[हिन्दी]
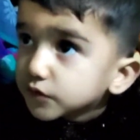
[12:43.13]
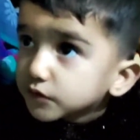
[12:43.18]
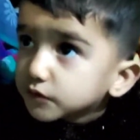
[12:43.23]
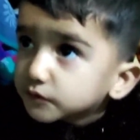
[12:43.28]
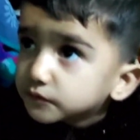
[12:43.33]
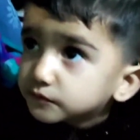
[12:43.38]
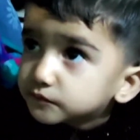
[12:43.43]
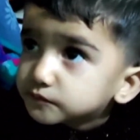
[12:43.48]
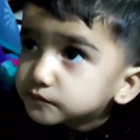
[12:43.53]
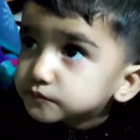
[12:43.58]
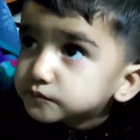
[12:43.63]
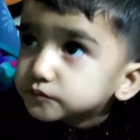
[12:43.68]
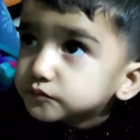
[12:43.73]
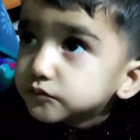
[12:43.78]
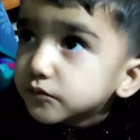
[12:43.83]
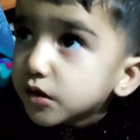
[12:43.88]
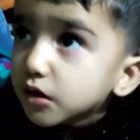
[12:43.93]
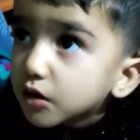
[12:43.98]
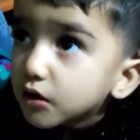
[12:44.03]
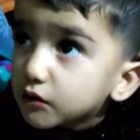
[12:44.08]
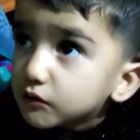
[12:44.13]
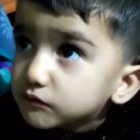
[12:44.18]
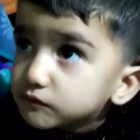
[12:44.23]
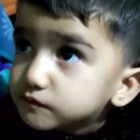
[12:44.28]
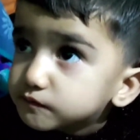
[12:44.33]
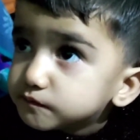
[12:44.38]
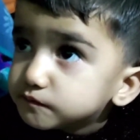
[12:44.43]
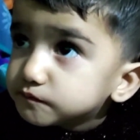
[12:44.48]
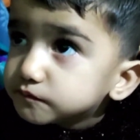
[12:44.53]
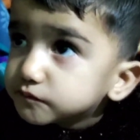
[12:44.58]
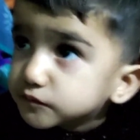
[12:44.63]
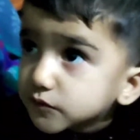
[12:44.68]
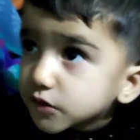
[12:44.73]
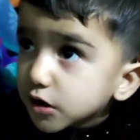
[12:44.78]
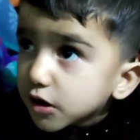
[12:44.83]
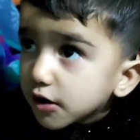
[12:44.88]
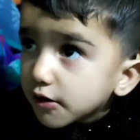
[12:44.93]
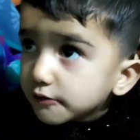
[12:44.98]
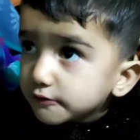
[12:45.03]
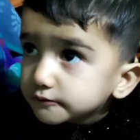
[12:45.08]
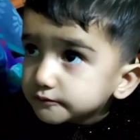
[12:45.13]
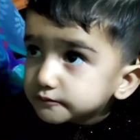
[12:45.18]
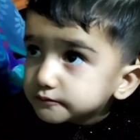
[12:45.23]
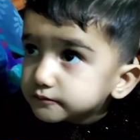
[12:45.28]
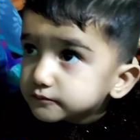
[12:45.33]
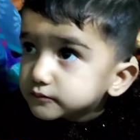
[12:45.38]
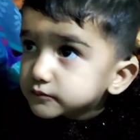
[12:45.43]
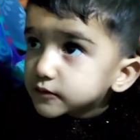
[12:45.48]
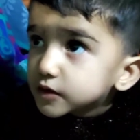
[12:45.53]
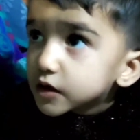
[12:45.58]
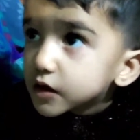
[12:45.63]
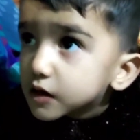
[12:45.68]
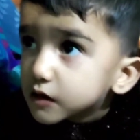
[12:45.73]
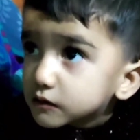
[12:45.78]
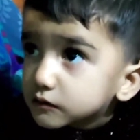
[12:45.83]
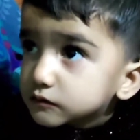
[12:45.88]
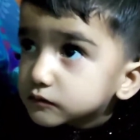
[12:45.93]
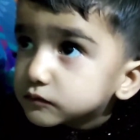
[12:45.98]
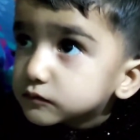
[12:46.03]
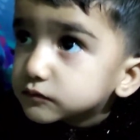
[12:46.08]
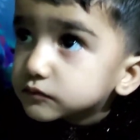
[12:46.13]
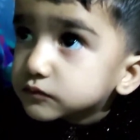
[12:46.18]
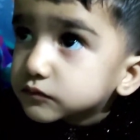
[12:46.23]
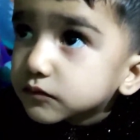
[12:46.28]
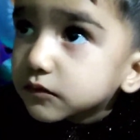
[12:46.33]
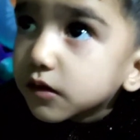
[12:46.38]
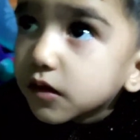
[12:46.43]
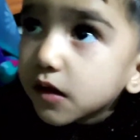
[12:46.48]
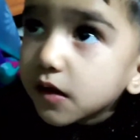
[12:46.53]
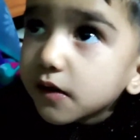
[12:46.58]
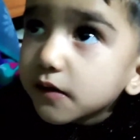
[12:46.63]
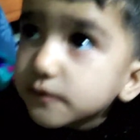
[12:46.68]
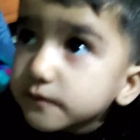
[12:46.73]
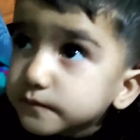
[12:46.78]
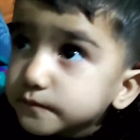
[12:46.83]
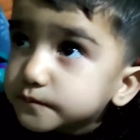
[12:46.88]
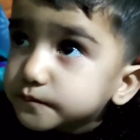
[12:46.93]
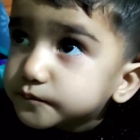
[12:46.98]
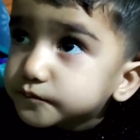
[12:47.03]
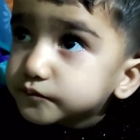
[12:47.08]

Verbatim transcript: हमारी लैंग्वेज में ना अच्छा, अच्छा चाय मुरमुरे ये देखो इसकी आंखों को देखो